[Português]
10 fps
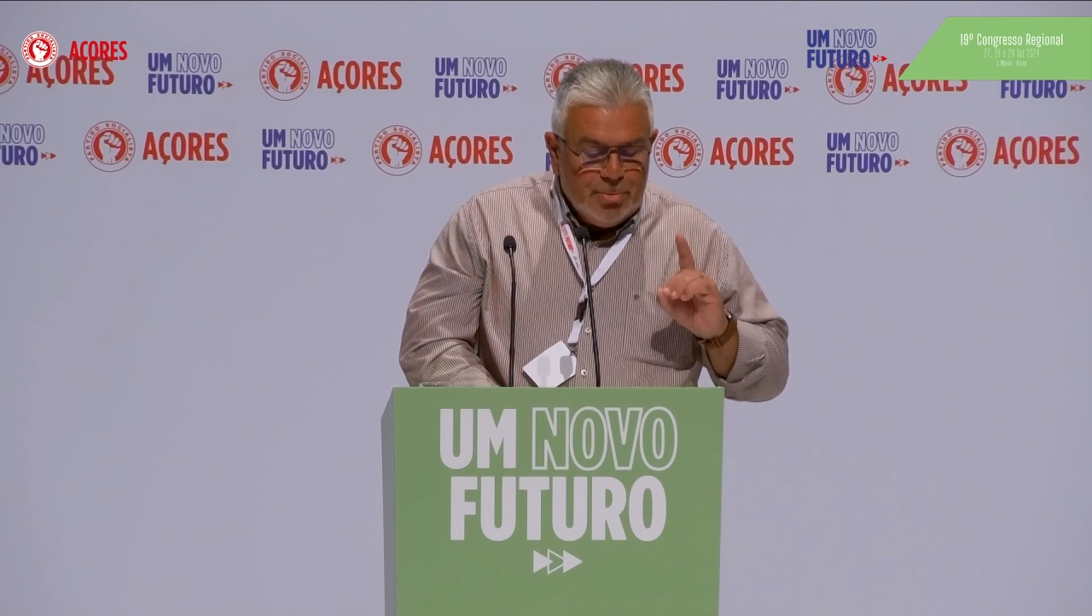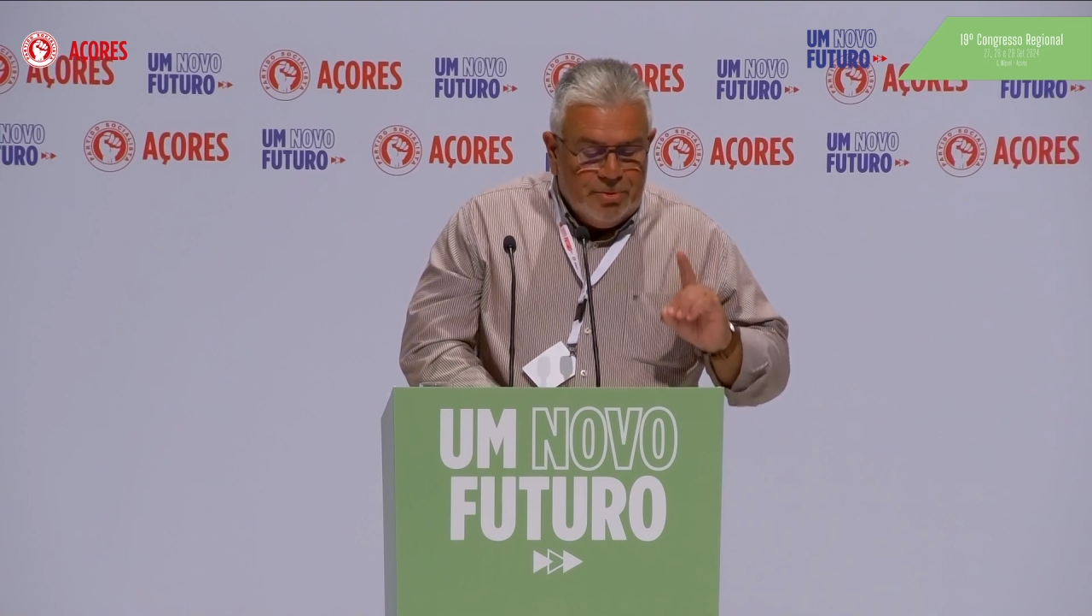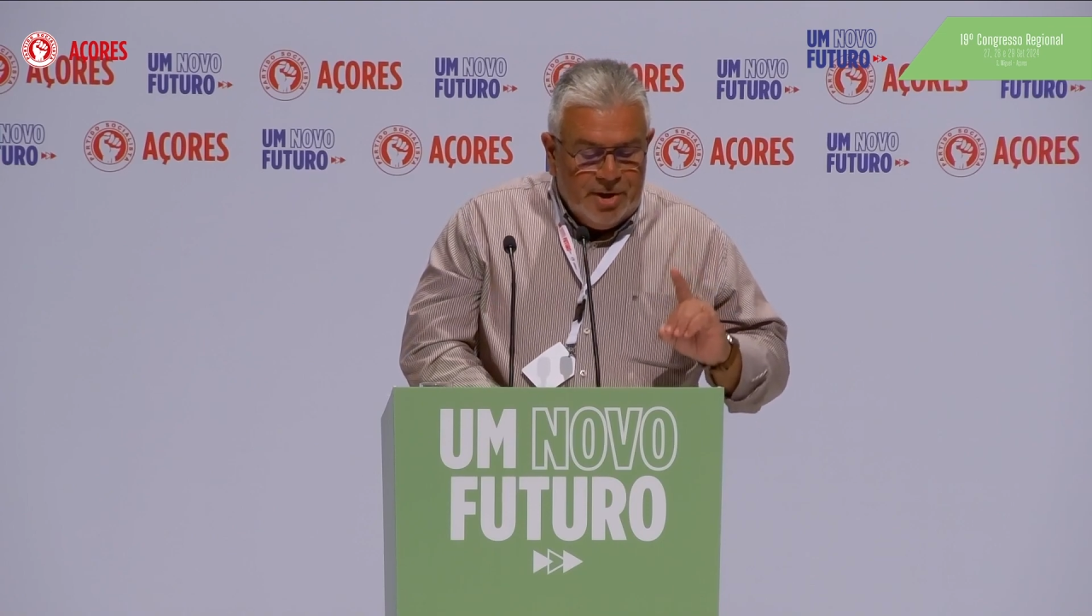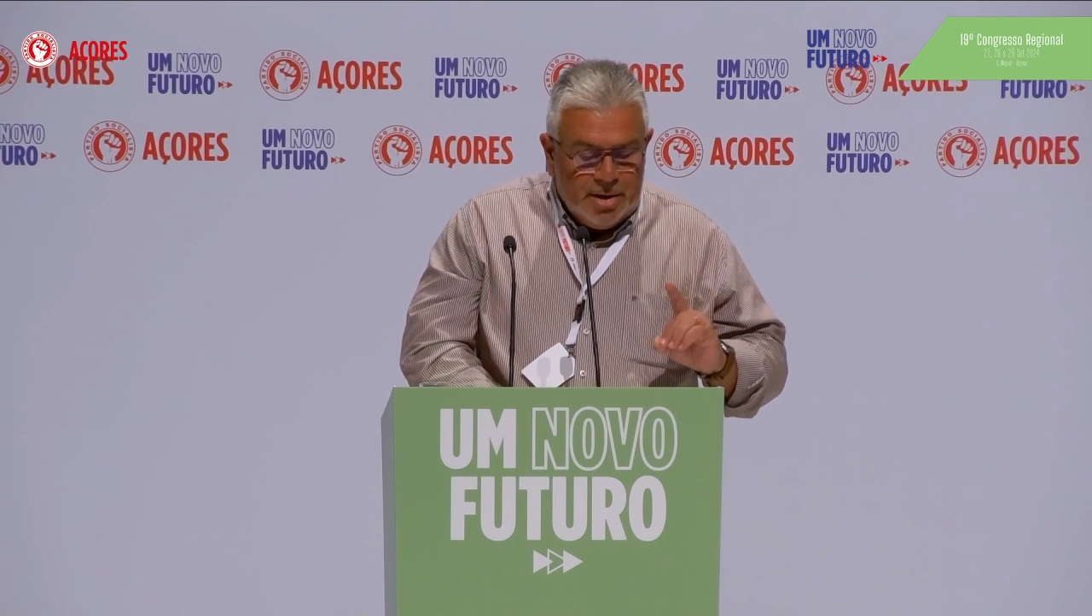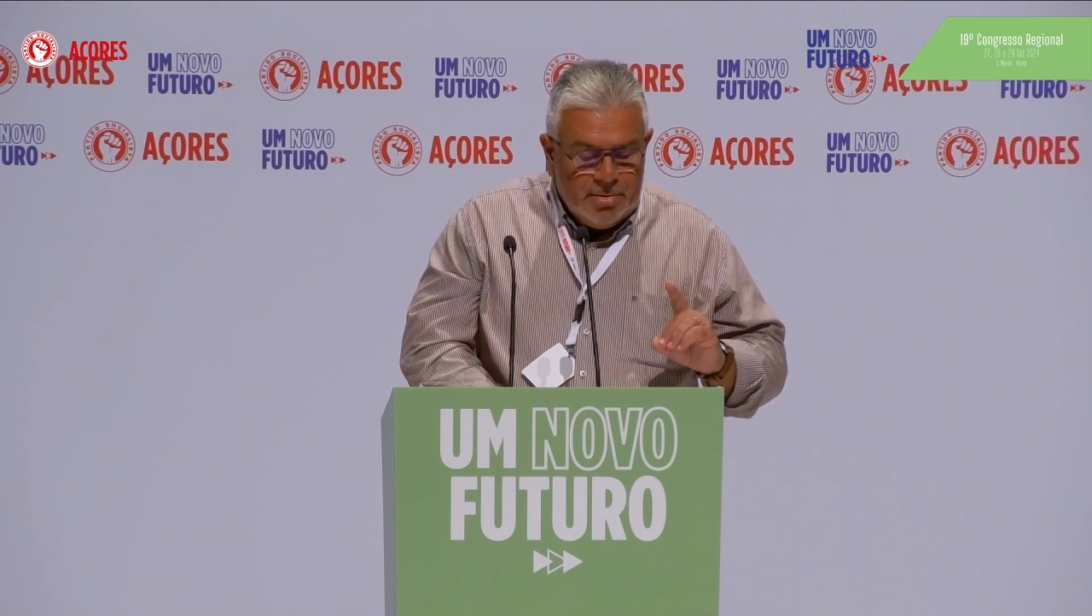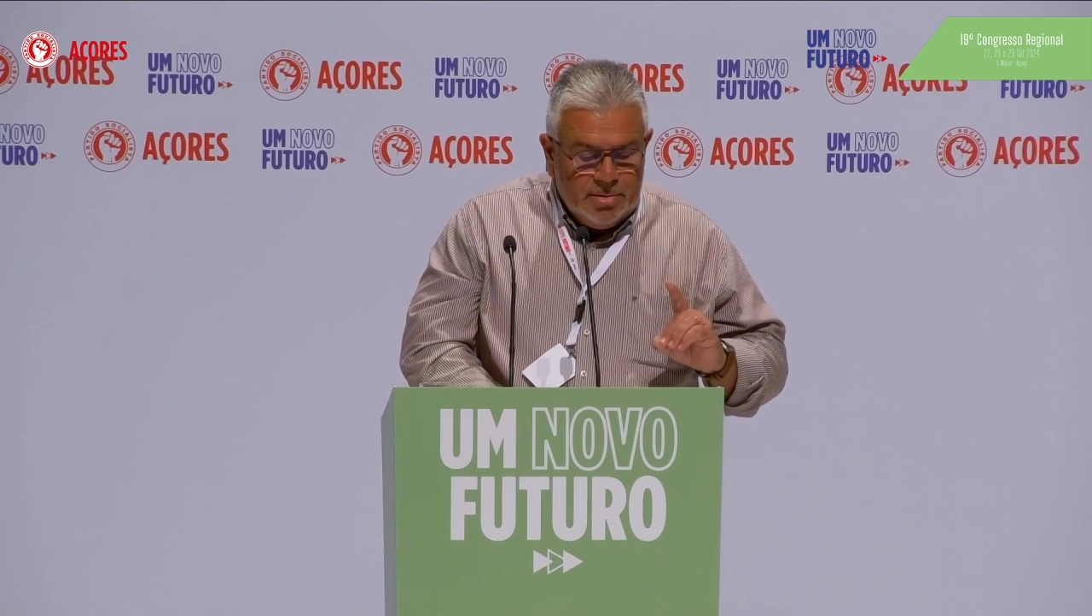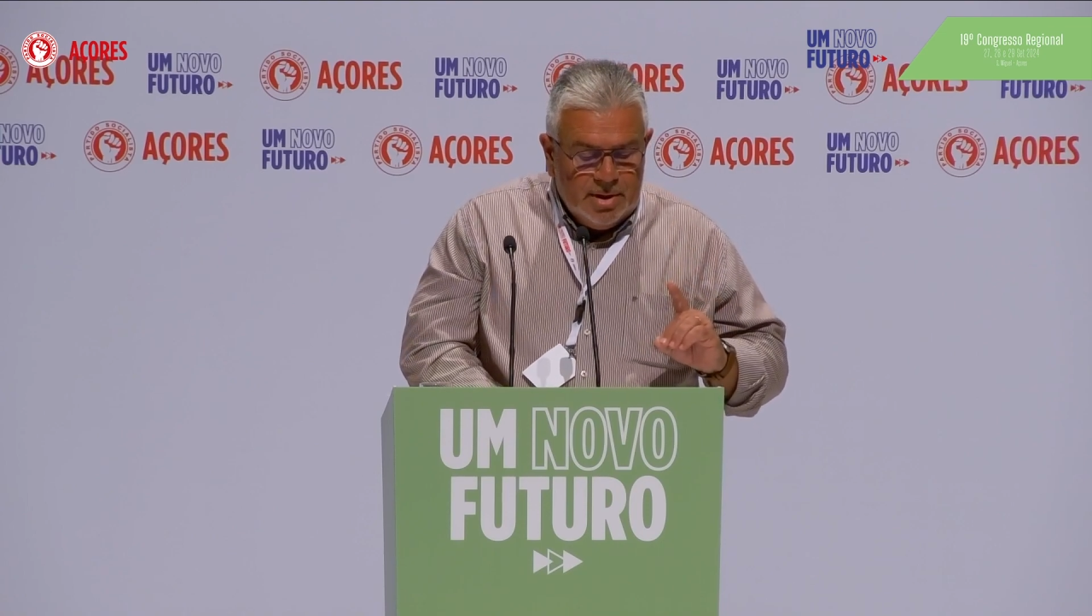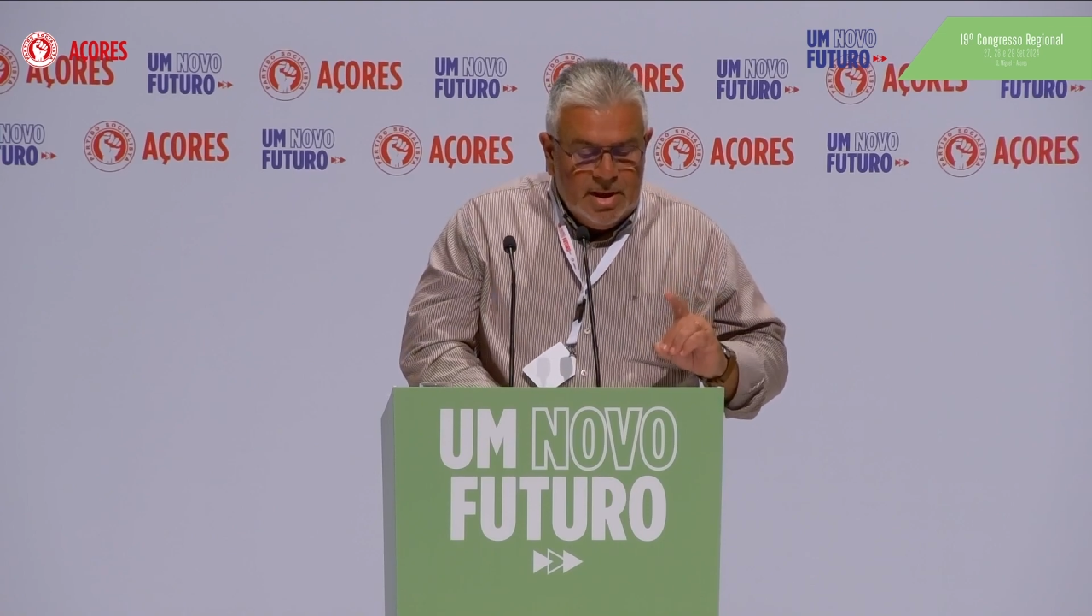governo